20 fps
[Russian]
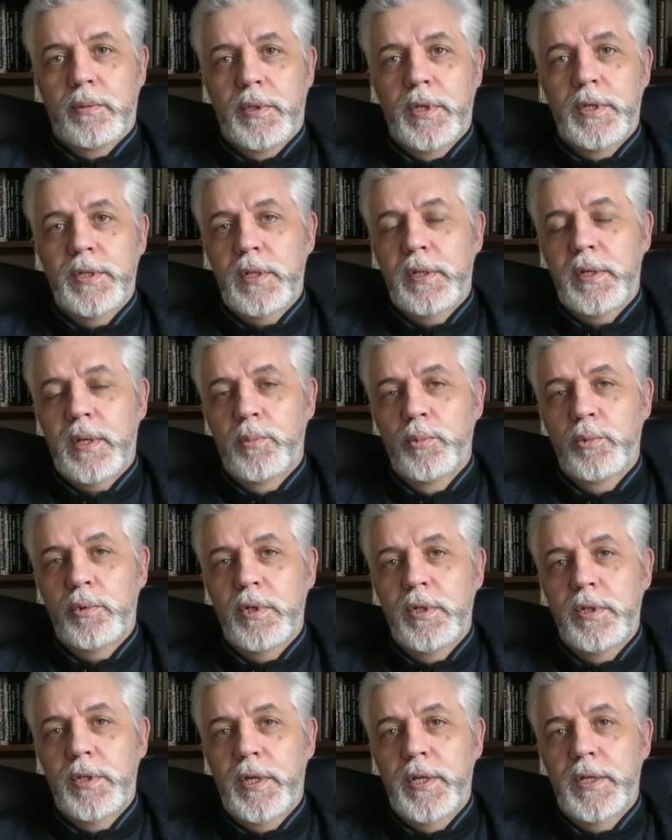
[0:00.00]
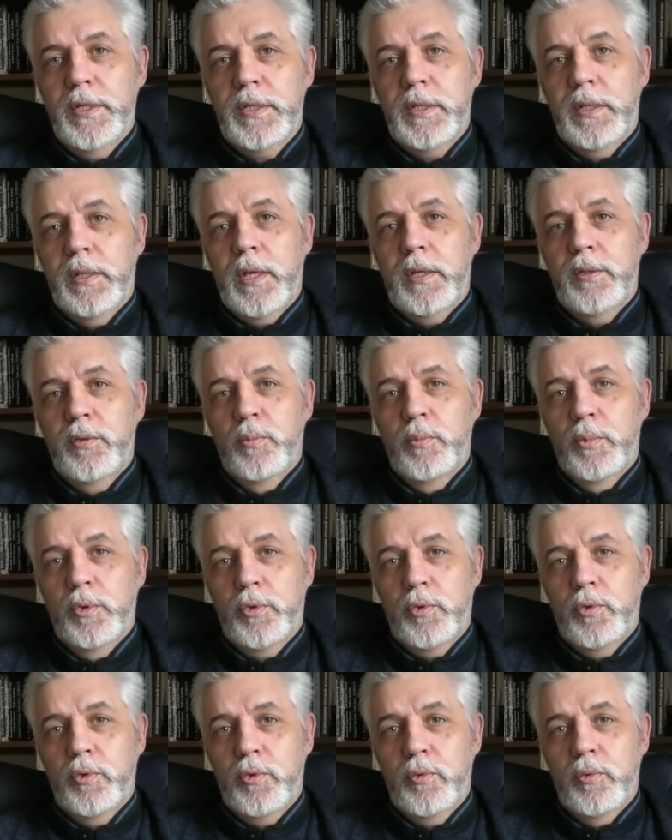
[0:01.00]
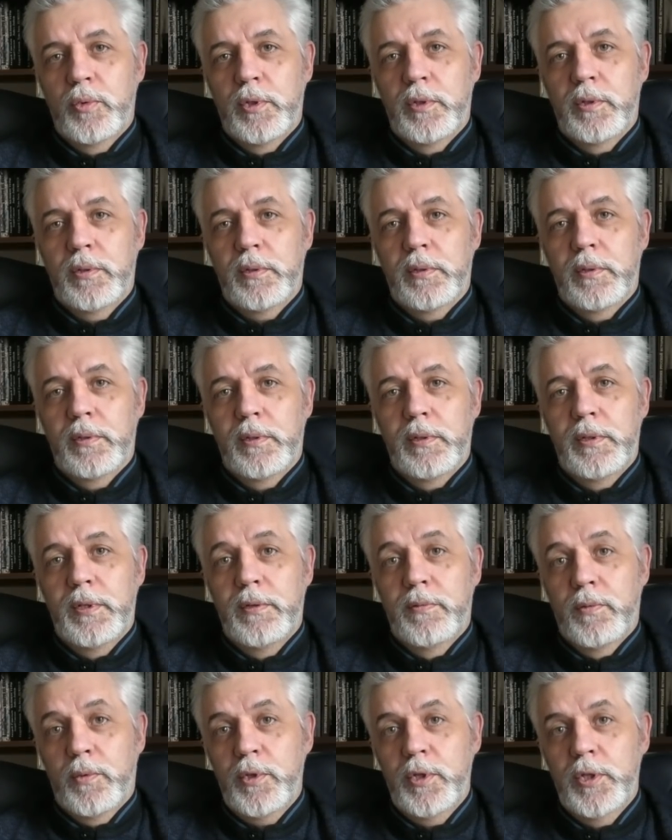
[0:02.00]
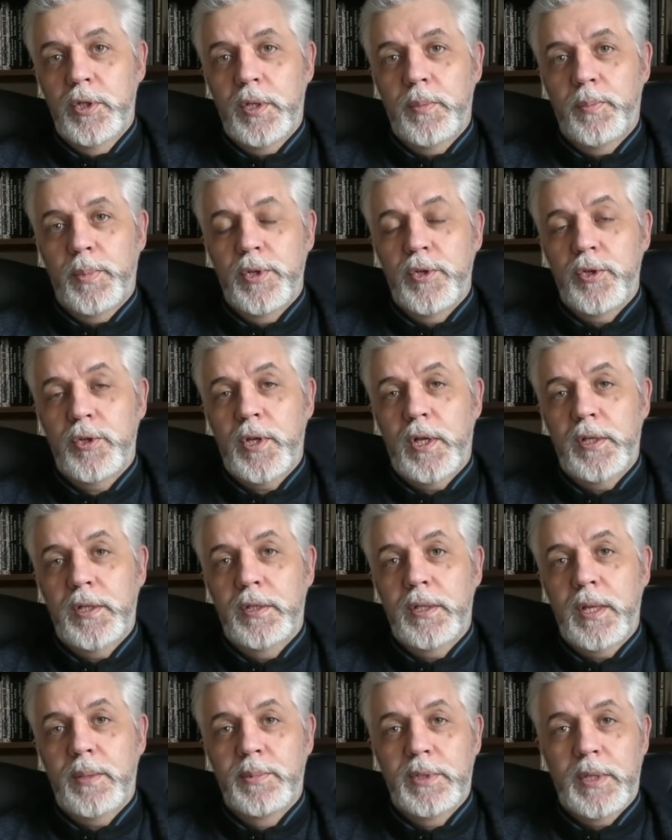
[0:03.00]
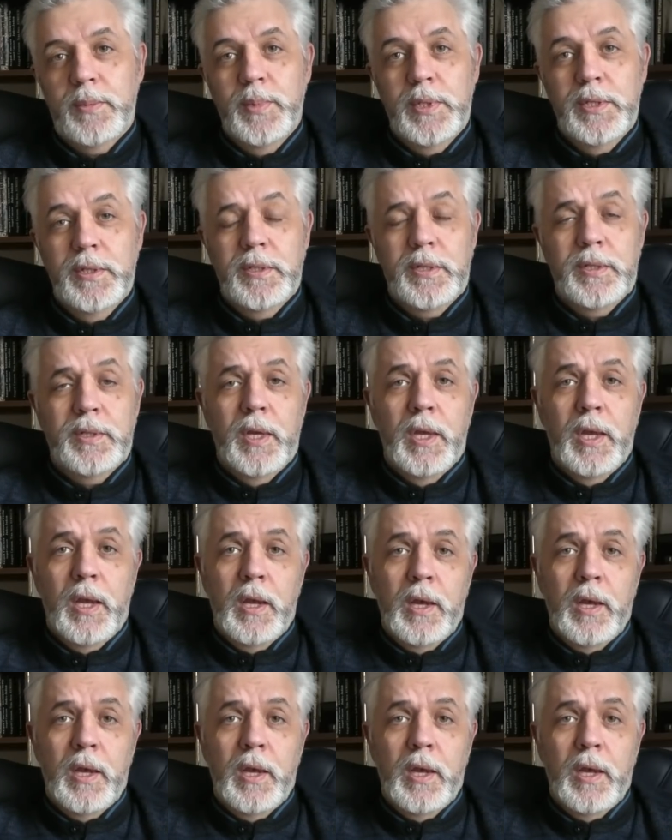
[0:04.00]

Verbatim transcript: Если кому-то интересно, я думаю, что стоит и его книжки почитать, и там заметить